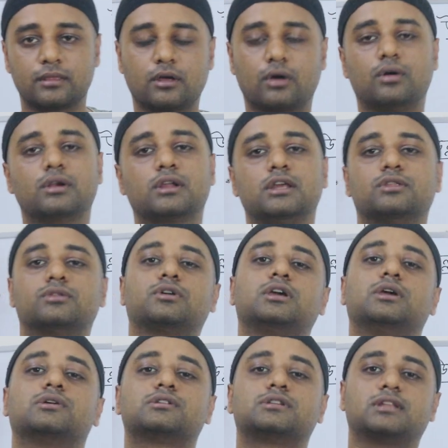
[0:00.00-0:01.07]
তখন কিন্তু
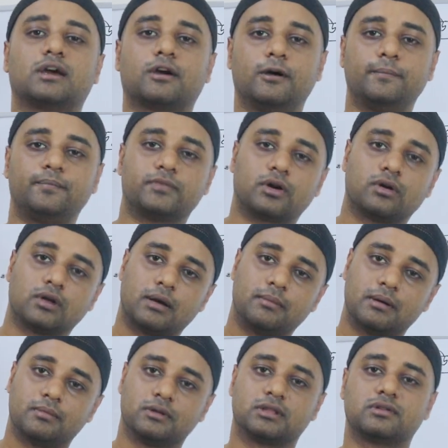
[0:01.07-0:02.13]
কি হচ্ছে দেখো তখন
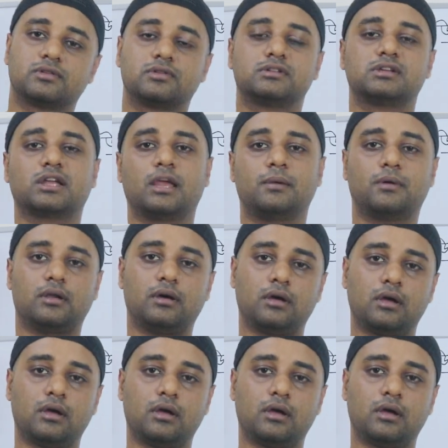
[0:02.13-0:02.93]
আমরা বলতেছি হচ্ছে কি বলো